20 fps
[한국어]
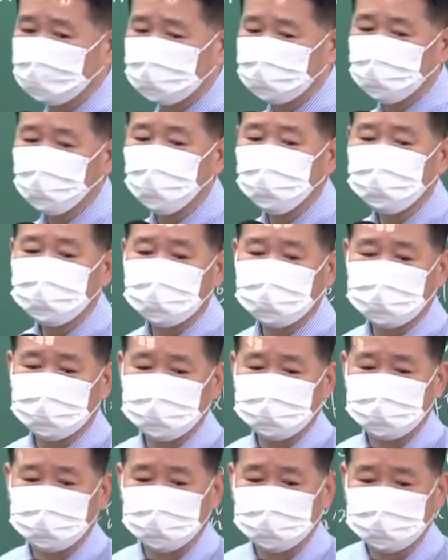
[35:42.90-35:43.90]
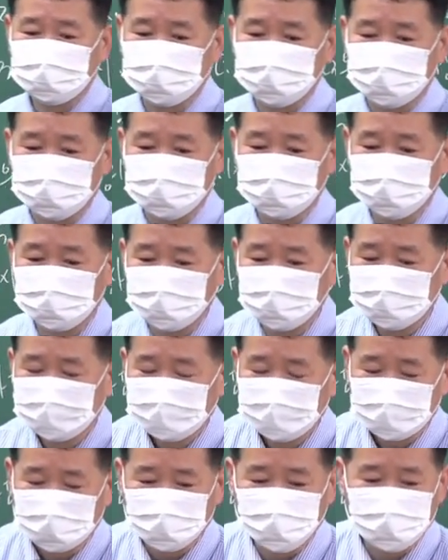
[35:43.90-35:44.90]
오다 가나가 들려서
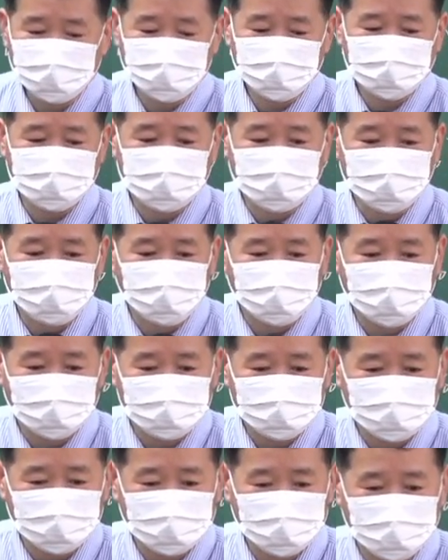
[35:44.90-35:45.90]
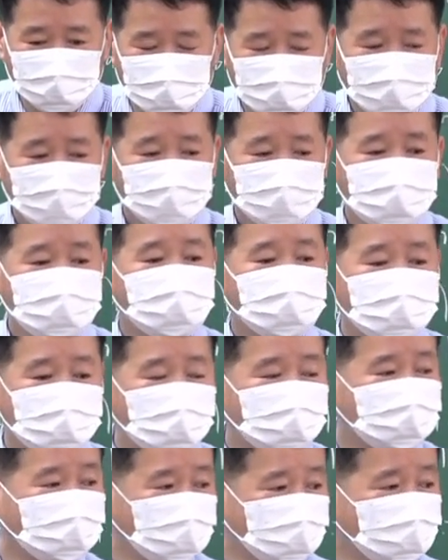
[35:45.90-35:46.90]
한 번만 읽고 가세요. 이렇게
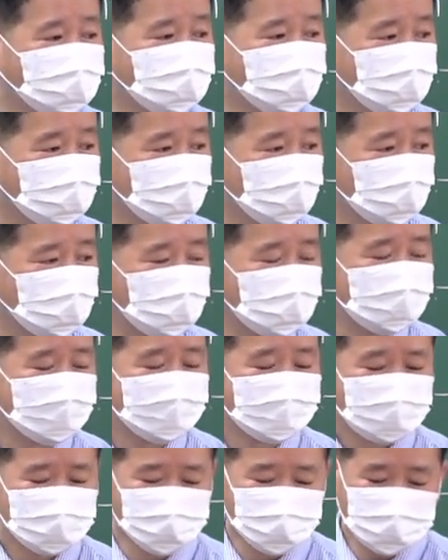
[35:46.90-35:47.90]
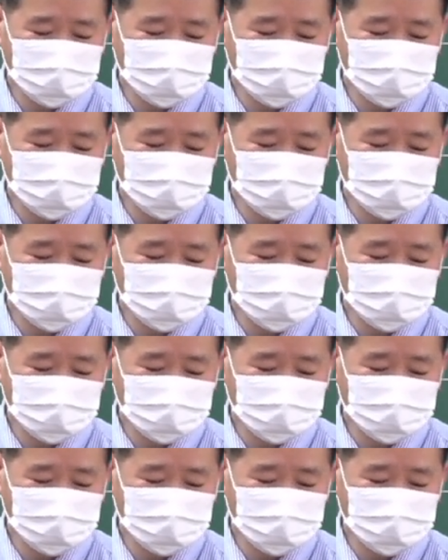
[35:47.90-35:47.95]
이야기했거든요. 그럼